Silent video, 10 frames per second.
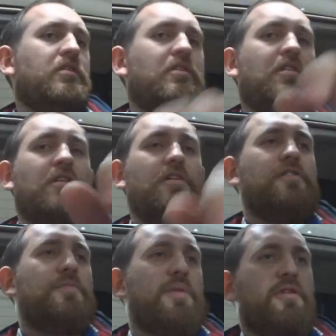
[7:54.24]
o,
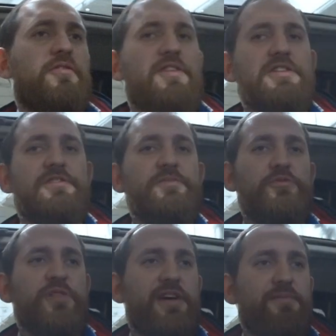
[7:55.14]
parkowanie tym
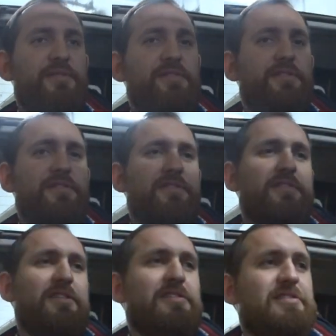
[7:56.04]
cudem
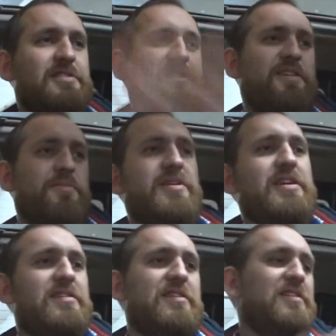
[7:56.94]
to jest chyba
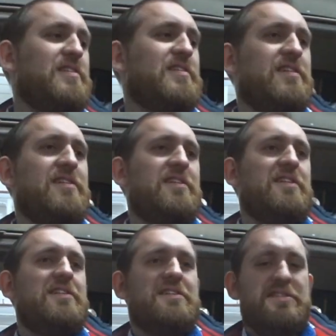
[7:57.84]
jeden
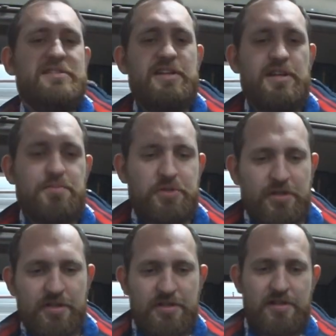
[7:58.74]
z
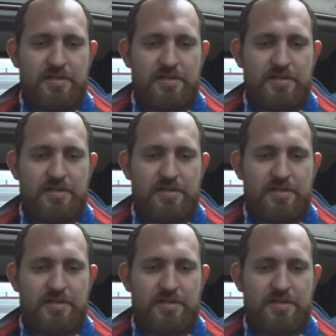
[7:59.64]
najlepszych,